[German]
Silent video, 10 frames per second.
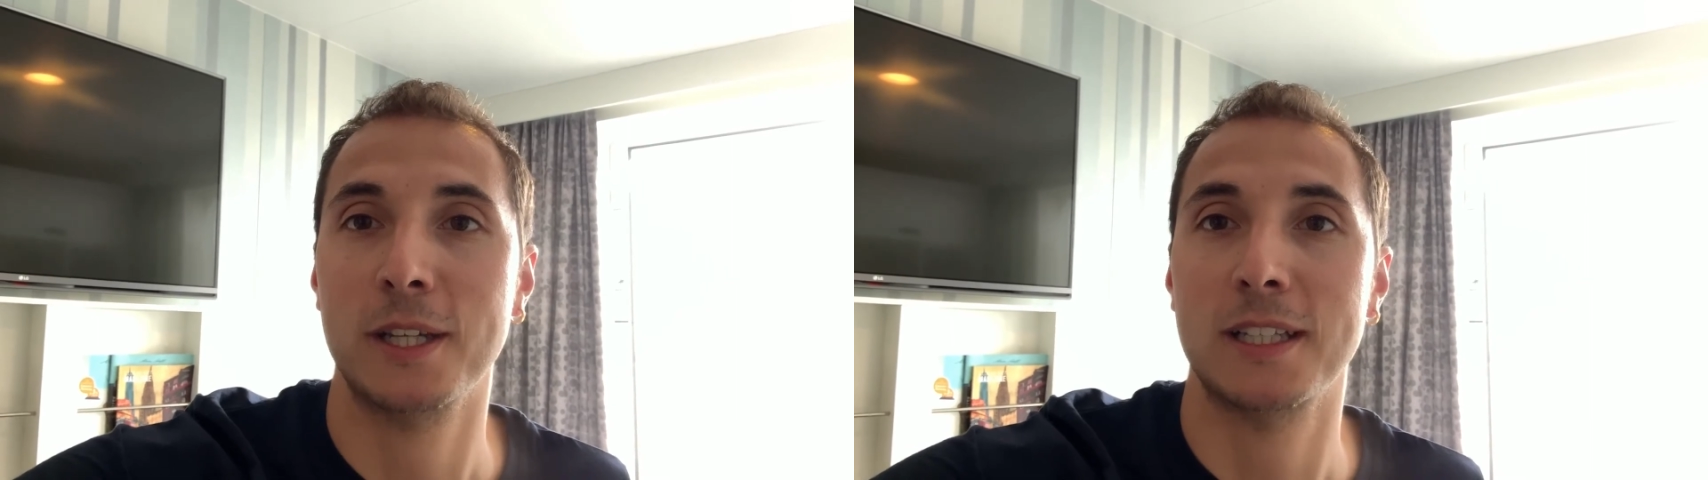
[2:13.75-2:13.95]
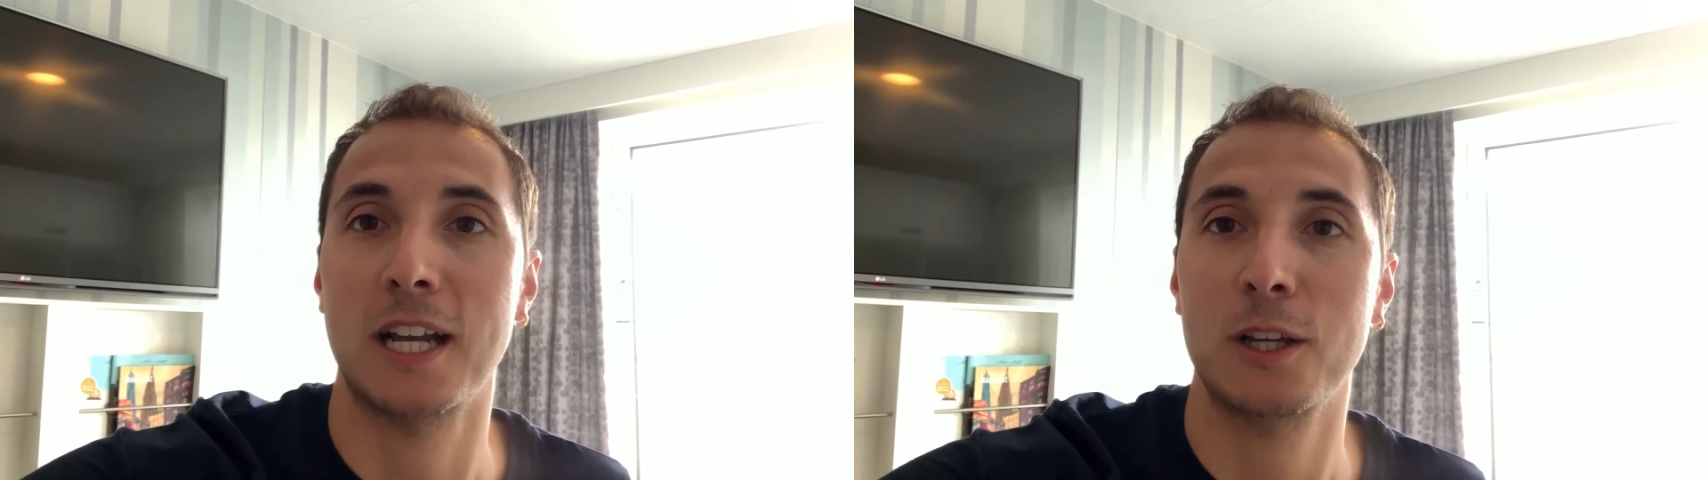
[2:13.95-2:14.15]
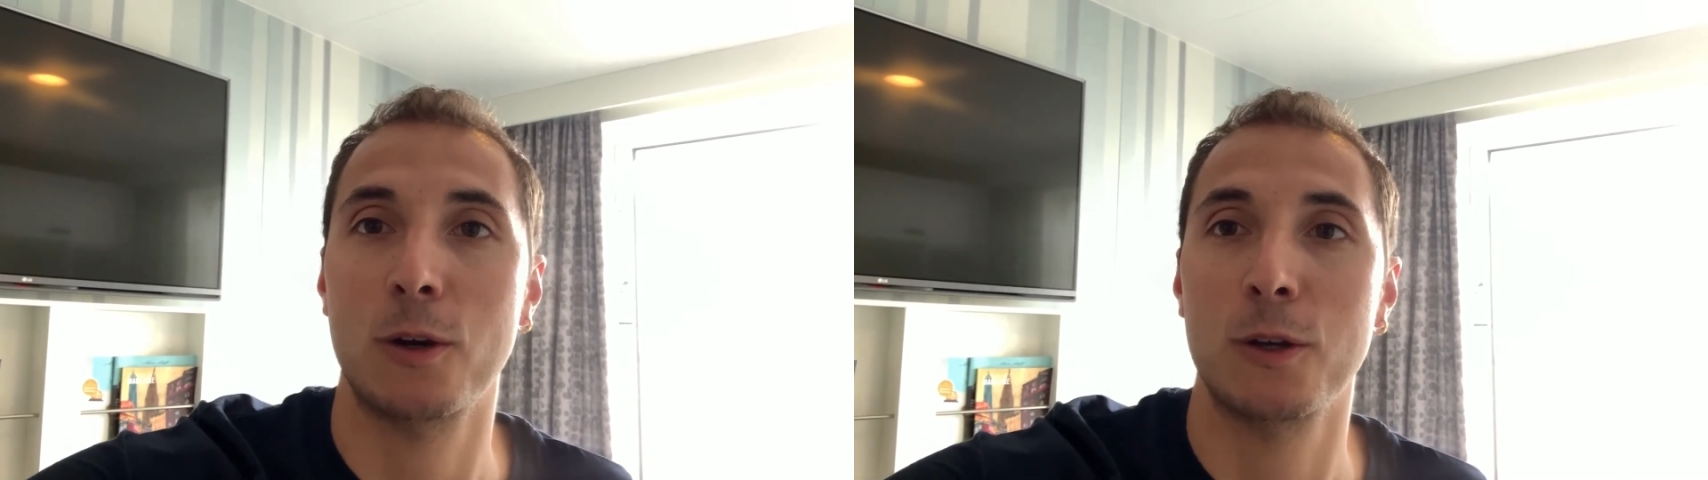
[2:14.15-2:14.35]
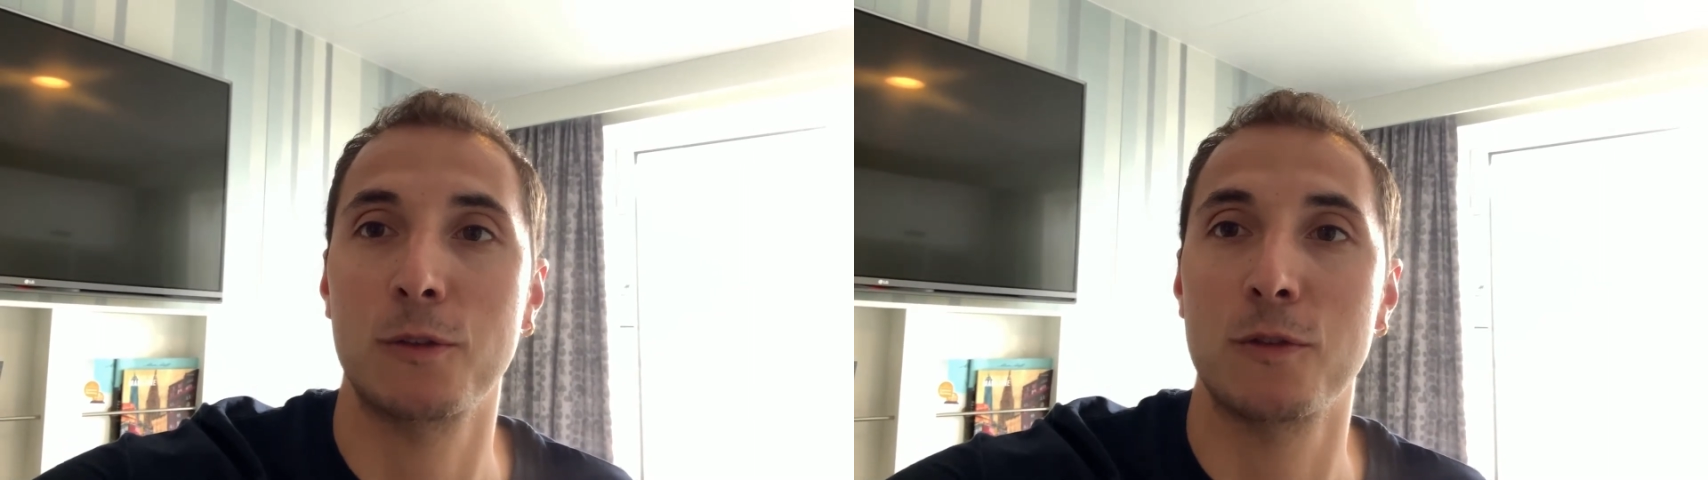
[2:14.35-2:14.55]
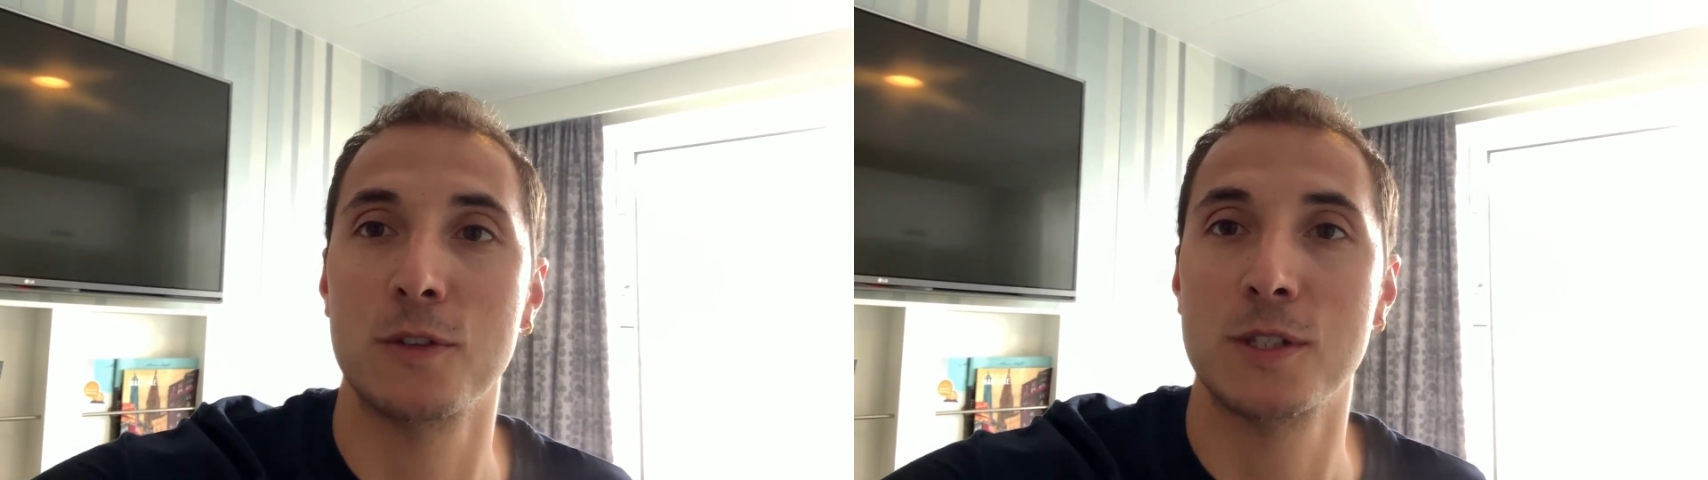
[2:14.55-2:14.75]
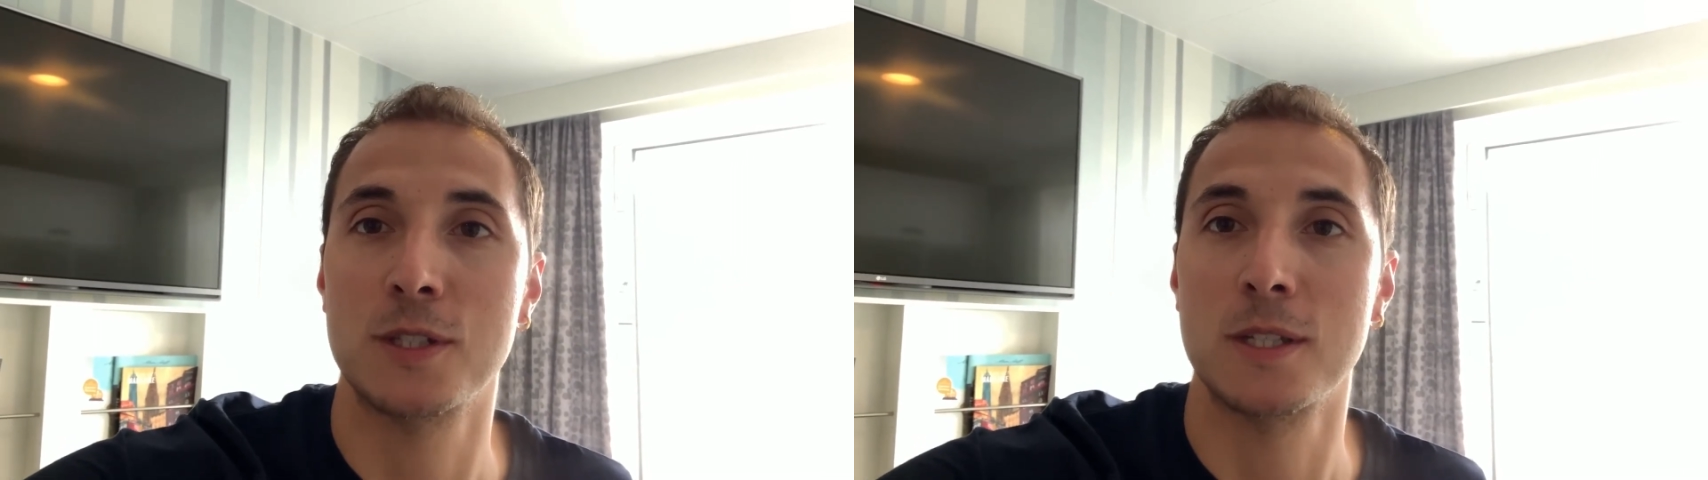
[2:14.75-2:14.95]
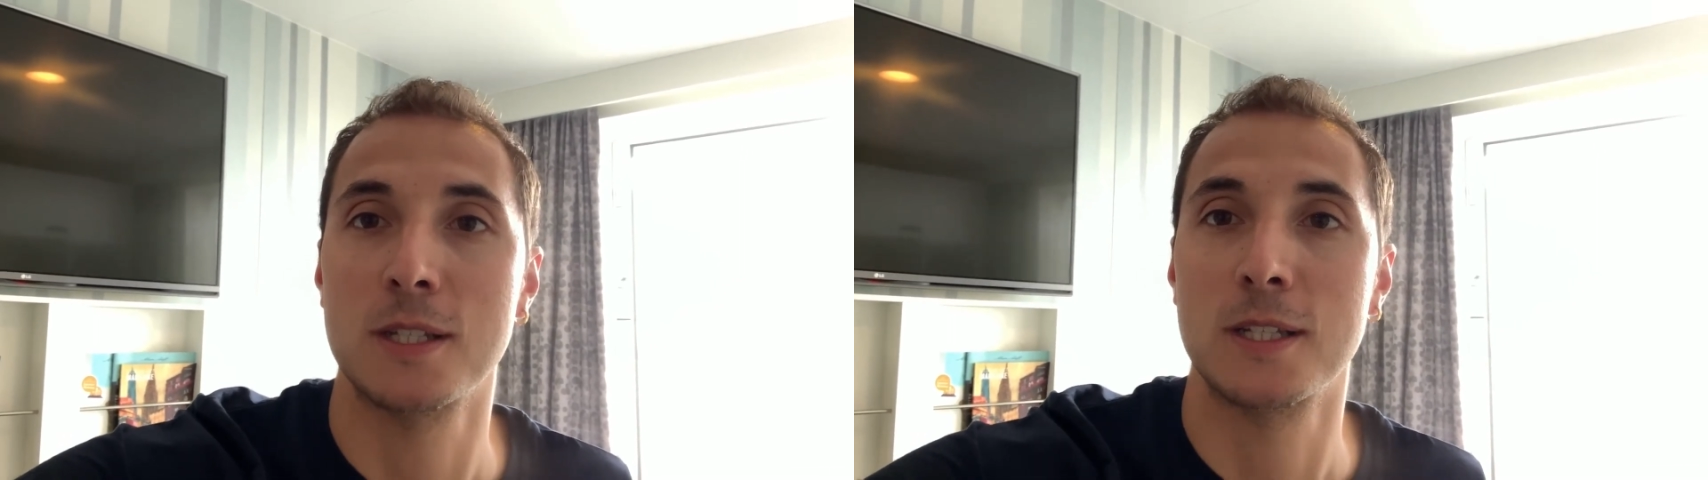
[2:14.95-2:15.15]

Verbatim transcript: ich danke euch fürs